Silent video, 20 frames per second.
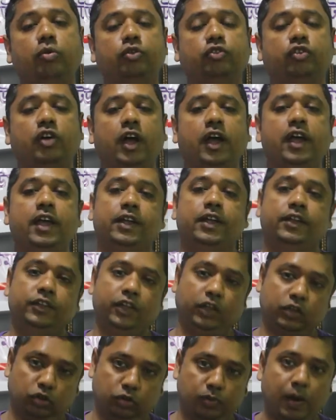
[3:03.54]
সমস্যা
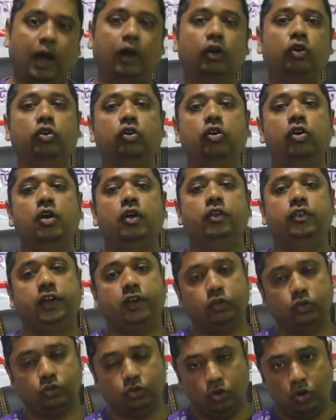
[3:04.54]
যে কোনো ভালো যে
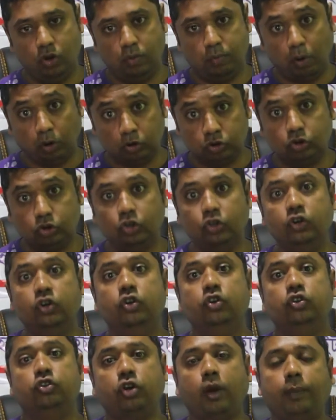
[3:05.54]
কোনো মন্দ
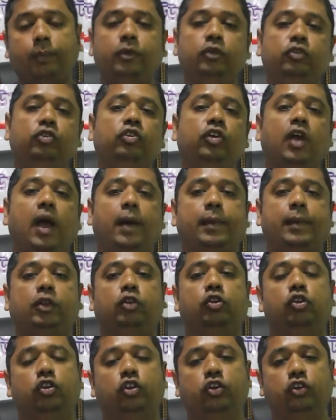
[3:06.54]
সব কিছুই আমরা
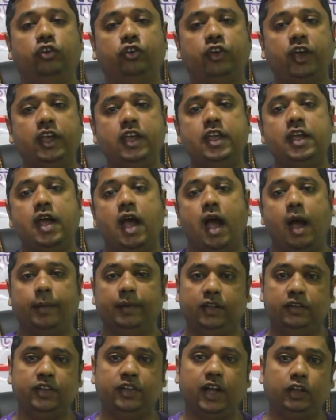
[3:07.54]
তুলে ধরতে চাই
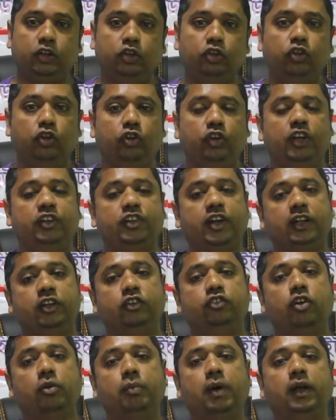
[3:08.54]
আমাদের জাতীয় দৈনিক
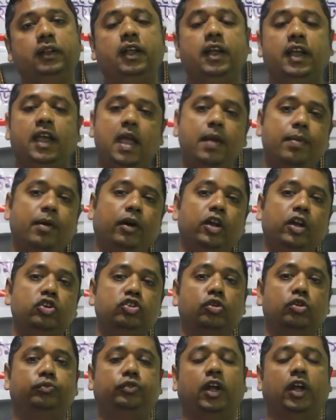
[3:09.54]
স্বাধীন সংবাদ এবং
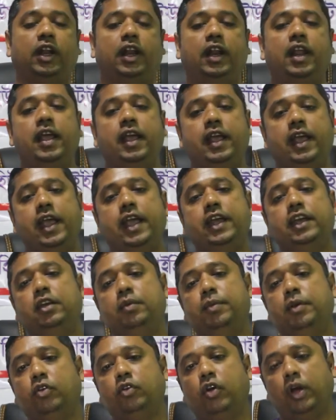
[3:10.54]
ইউটিউব চ্যানেল এন
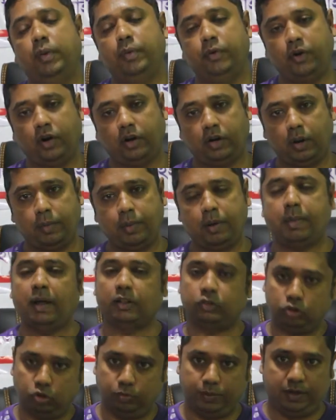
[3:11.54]
টিভি টোয়েন্টি ফোর ডট এর
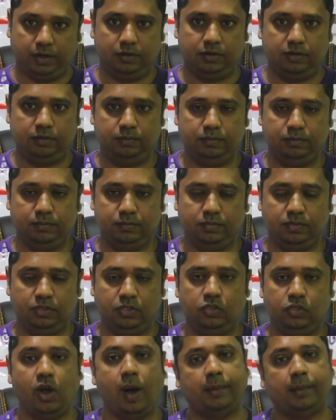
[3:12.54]
মাধ্যমে
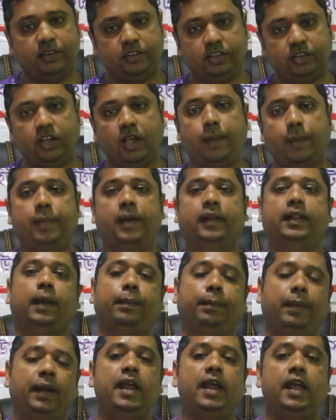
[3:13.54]
তো আমাদের সাথে আপনারা
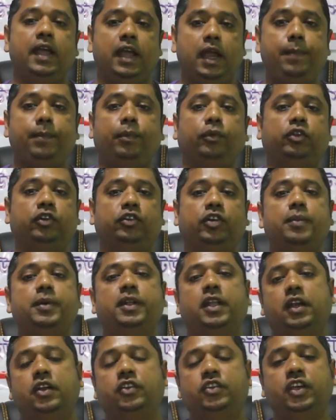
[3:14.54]
থাকবেন এই প্রত্যাশা
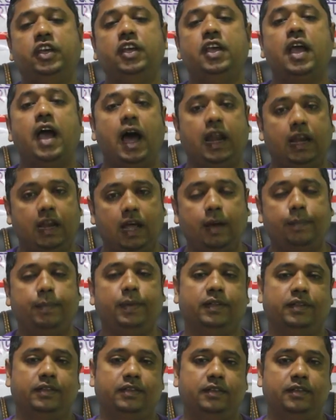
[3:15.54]
জেনেছি আল্লাহ
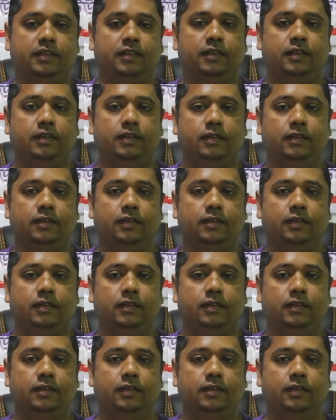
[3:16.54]
হাফেজ